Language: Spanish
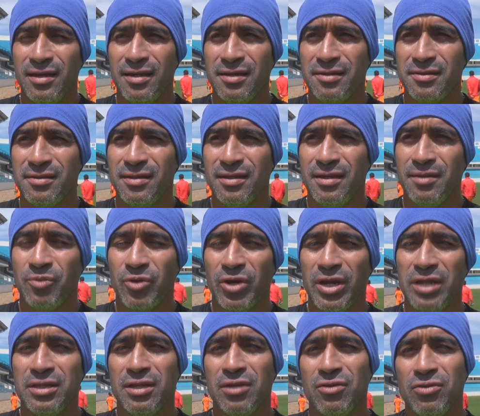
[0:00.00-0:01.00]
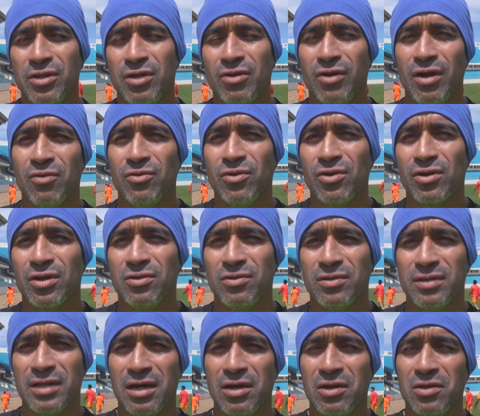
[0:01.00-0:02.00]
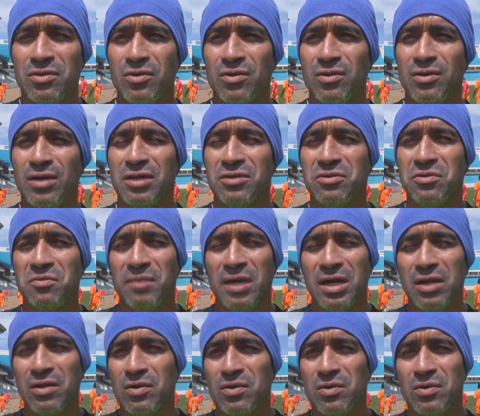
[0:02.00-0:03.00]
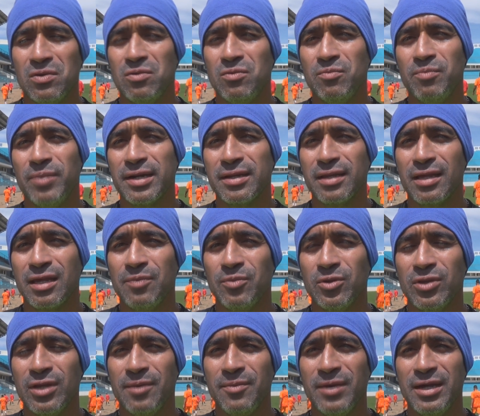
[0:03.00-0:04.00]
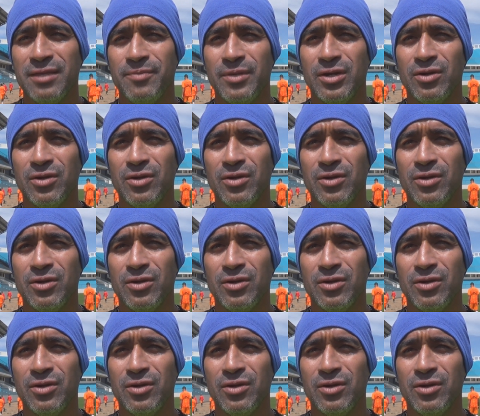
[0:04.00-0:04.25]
este, por ahí se nos dieron algunos resultados, no han sumado un par de equipos nada más,